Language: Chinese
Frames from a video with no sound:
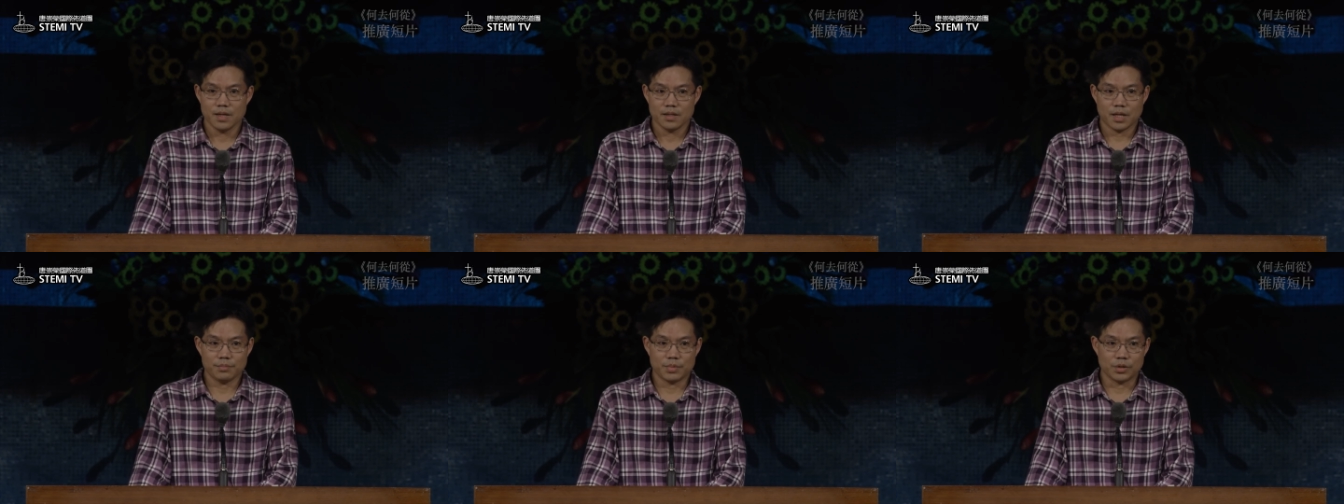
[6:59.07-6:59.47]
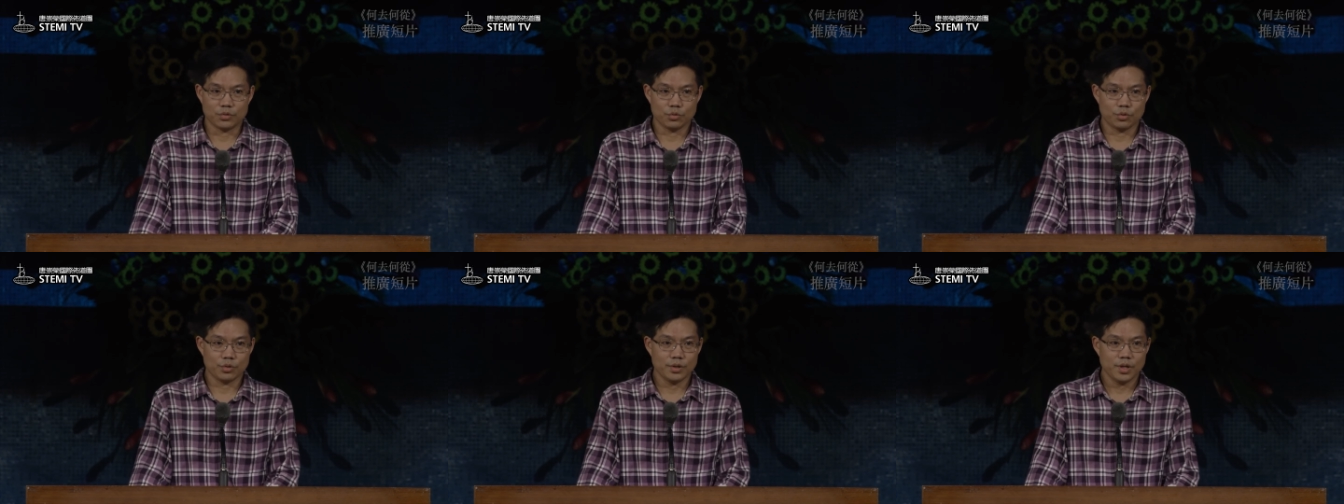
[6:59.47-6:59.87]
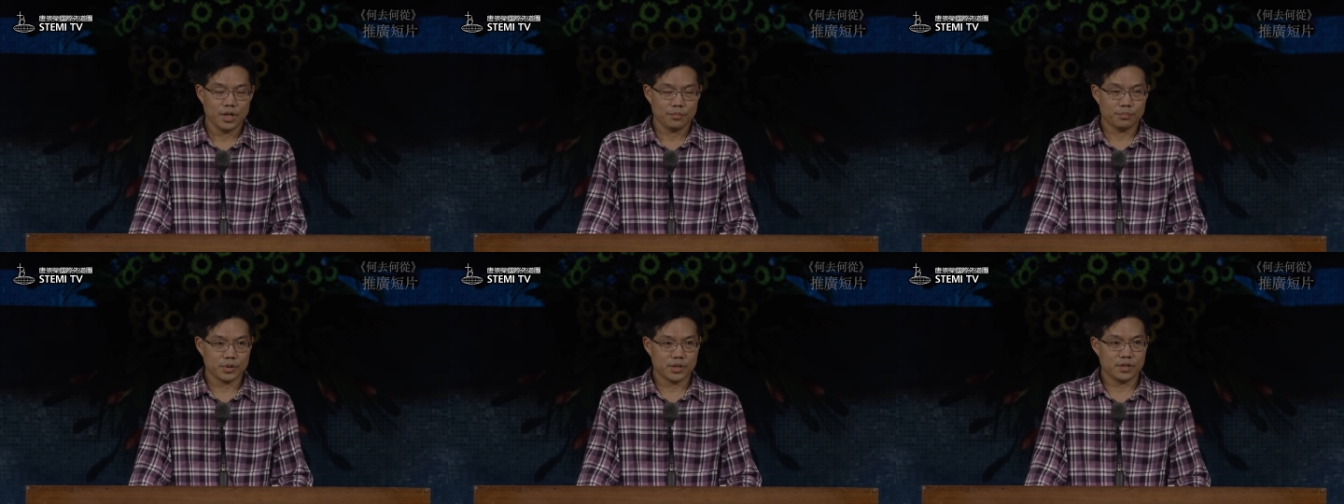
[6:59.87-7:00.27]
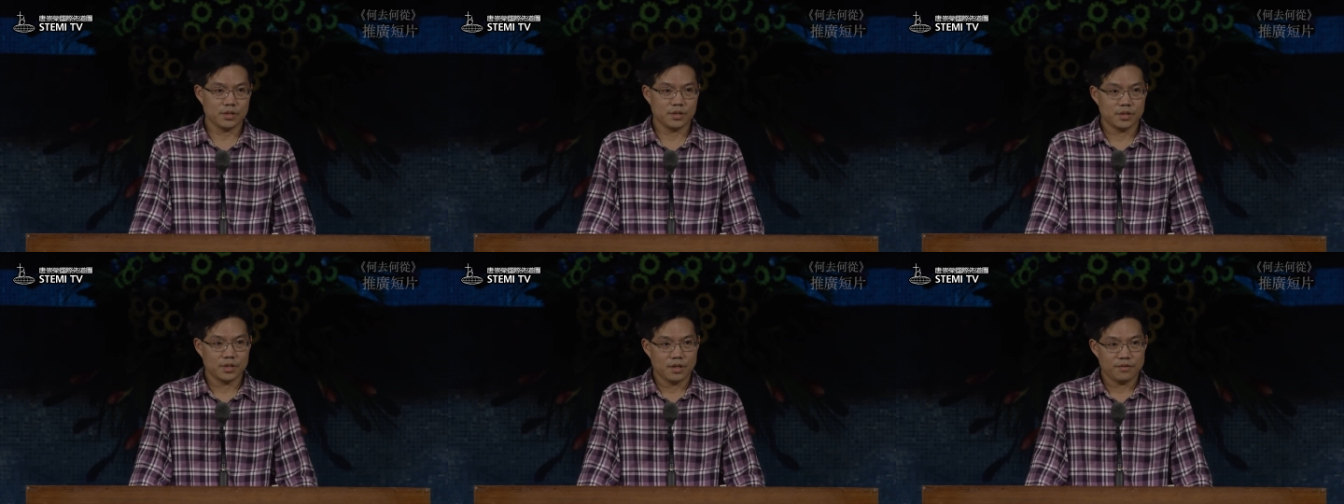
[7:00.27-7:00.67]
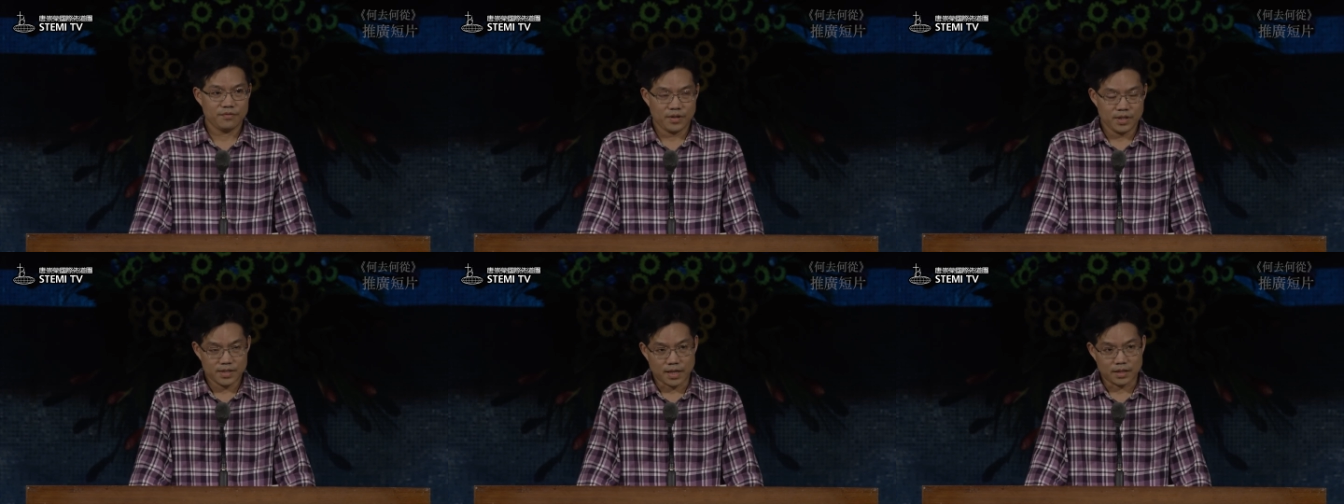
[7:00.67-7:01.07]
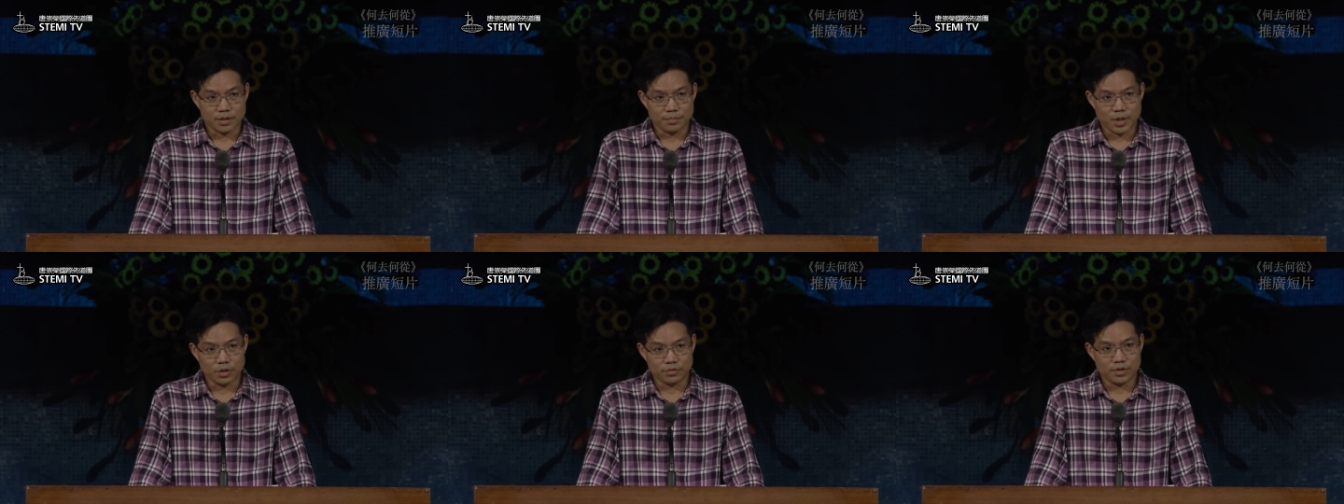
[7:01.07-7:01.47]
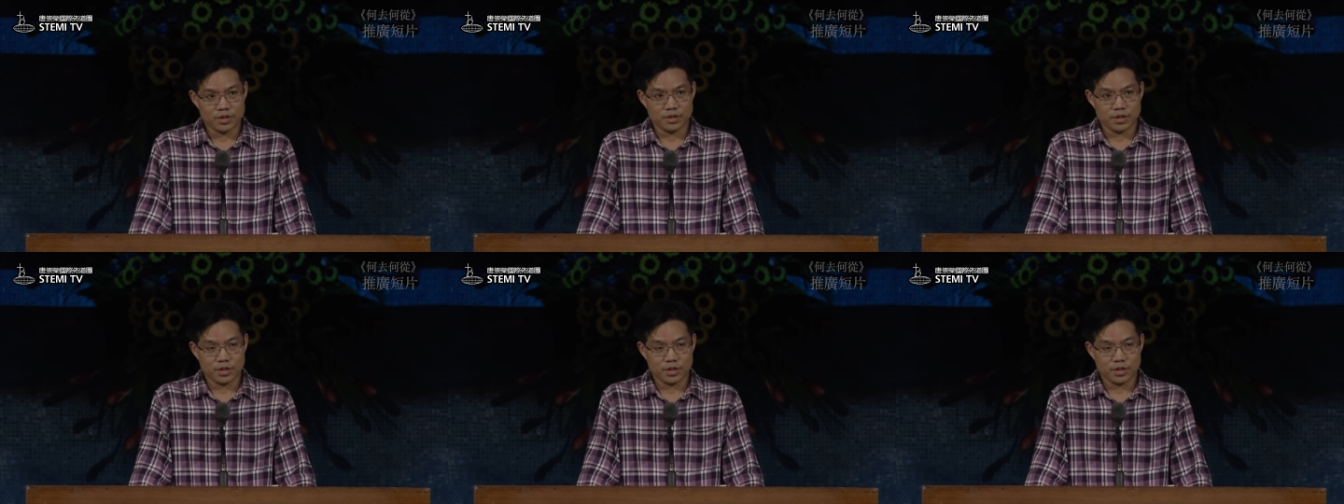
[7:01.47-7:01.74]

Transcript: 他们很多不是非常的没有自